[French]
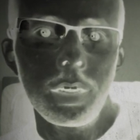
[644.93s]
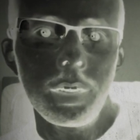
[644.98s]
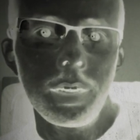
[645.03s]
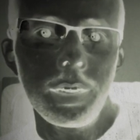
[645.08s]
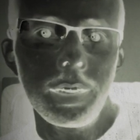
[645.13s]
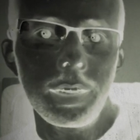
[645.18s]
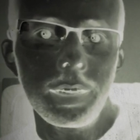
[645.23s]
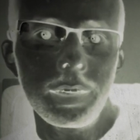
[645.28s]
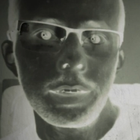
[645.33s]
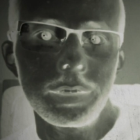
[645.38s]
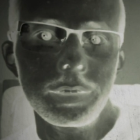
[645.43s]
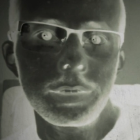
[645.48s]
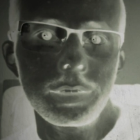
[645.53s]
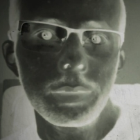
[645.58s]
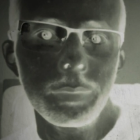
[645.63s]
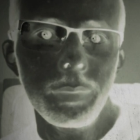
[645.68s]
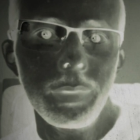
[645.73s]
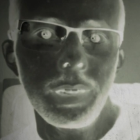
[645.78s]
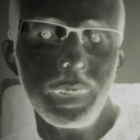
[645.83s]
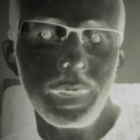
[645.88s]
la
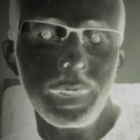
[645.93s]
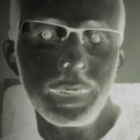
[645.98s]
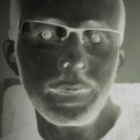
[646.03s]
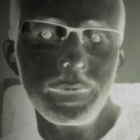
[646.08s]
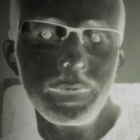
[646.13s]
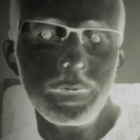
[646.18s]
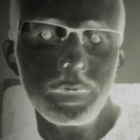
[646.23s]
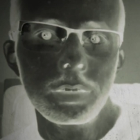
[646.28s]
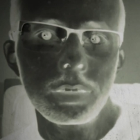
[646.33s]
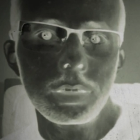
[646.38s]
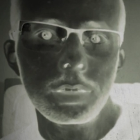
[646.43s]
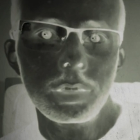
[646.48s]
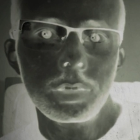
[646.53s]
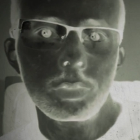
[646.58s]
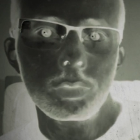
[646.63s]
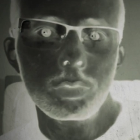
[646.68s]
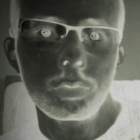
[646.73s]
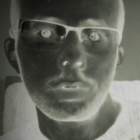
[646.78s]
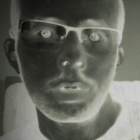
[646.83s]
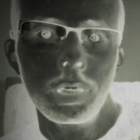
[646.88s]
similarité entre sa
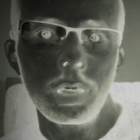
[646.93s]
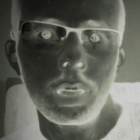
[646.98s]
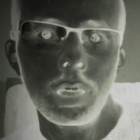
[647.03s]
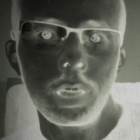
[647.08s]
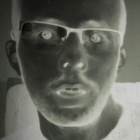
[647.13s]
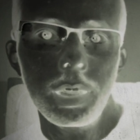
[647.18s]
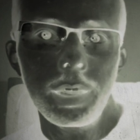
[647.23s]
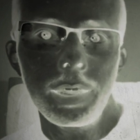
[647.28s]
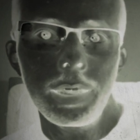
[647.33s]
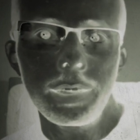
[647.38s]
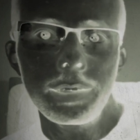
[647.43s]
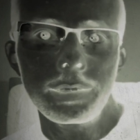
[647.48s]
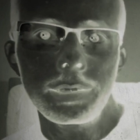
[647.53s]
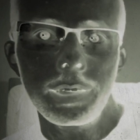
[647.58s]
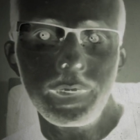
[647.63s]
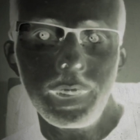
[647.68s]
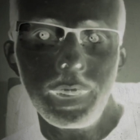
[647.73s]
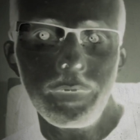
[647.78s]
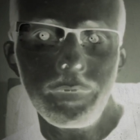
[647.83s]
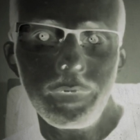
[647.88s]
journée et ce
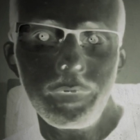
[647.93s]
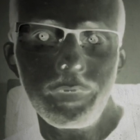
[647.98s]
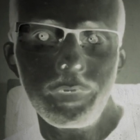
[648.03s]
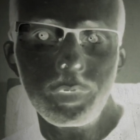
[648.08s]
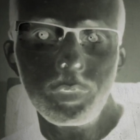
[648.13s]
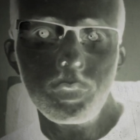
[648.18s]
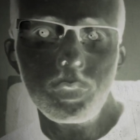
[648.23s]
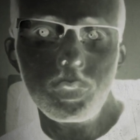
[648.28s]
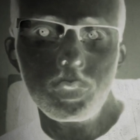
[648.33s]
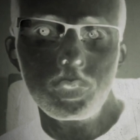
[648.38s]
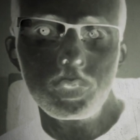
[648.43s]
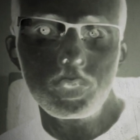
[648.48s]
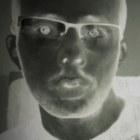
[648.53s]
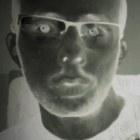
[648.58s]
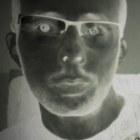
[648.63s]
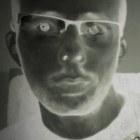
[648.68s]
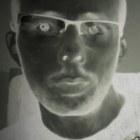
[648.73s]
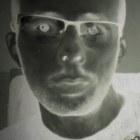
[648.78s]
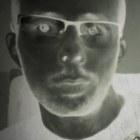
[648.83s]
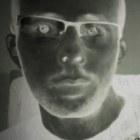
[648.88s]
qu'il avait vécu dans le
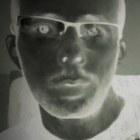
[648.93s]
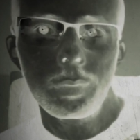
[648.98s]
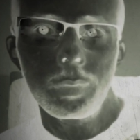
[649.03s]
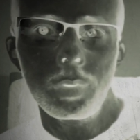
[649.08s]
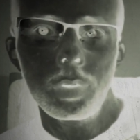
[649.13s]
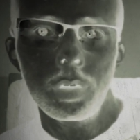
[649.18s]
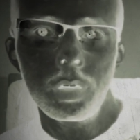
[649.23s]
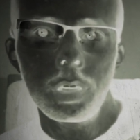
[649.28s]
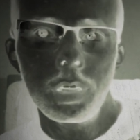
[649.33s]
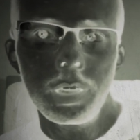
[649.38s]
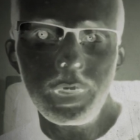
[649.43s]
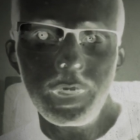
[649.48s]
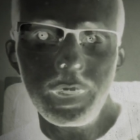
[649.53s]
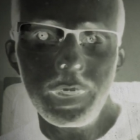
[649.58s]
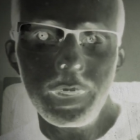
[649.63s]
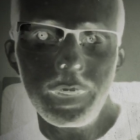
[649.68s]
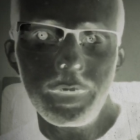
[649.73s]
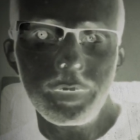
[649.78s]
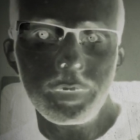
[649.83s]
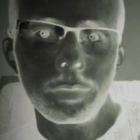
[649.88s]
jeu pour le moment,
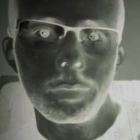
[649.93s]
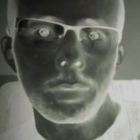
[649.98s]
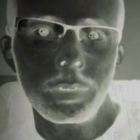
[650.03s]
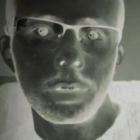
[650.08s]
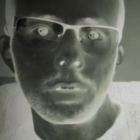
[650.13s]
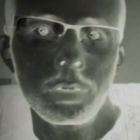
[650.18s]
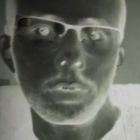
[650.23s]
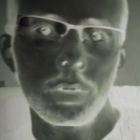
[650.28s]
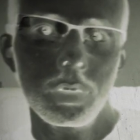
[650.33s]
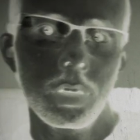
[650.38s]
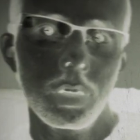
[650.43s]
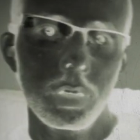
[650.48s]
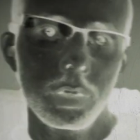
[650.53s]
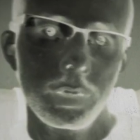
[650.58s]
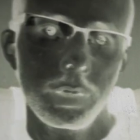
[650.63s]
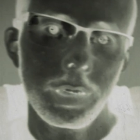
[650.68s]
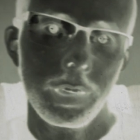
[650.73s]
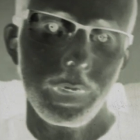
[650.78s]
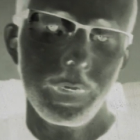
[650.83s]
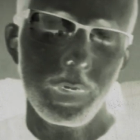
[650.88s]
est maintenant
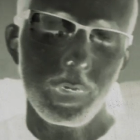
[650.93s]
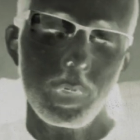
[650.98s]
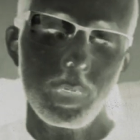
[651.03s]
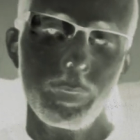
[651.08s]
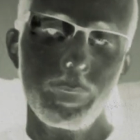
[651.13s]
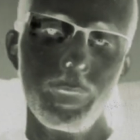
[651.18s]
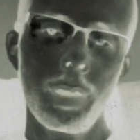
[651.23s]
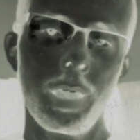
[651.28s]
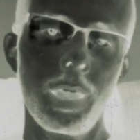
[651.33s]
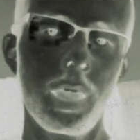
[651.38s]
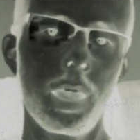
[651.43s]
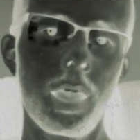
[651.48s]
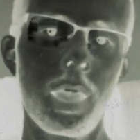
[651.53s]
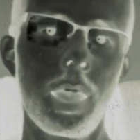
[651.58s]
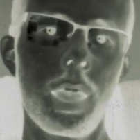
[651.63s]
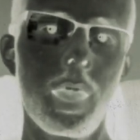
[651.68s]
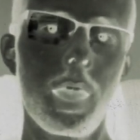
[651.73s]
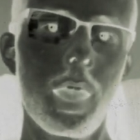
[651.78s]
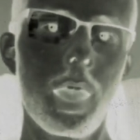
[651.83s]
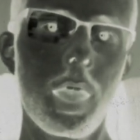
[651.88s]
enterré quelque part
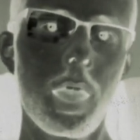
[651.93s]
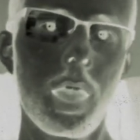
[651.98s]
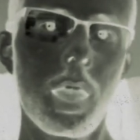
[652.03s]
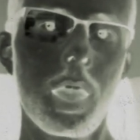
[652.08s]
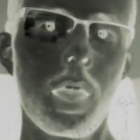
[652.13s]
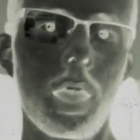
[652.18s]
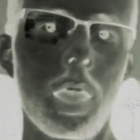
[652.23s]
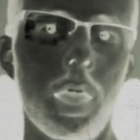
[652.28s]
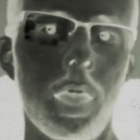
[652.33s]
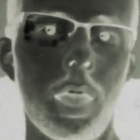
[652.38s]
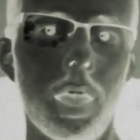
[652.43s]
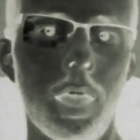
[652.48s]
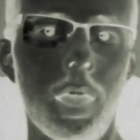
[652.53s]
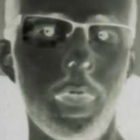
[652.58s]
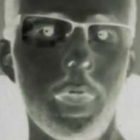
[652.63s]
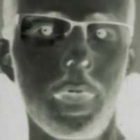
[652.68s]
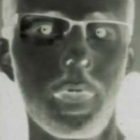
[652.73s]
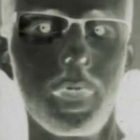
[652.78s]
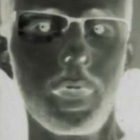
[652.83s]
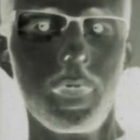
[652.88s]

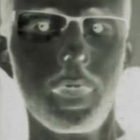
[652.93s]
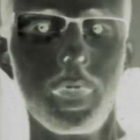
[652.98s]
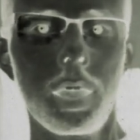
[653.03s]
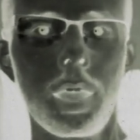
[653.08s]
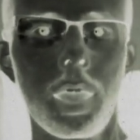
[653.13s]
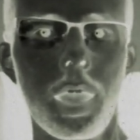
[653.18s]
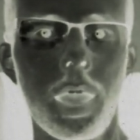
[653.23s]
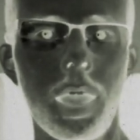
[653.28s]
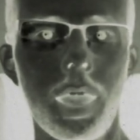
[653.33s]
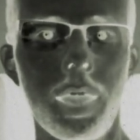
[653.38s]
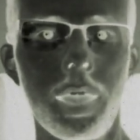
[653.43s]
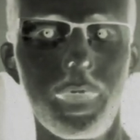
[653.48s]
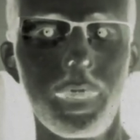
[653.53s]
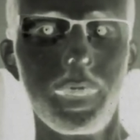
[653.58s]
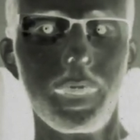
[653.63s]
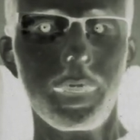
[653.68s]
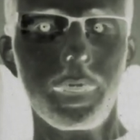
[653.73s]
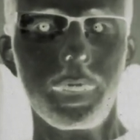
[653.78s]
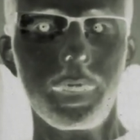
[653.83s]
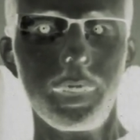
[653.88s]
à, à
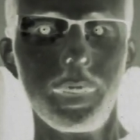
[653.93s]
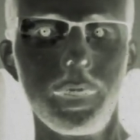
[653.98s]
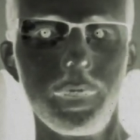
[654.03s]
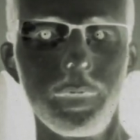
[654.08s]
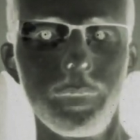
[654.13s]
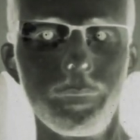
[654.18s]
la clé.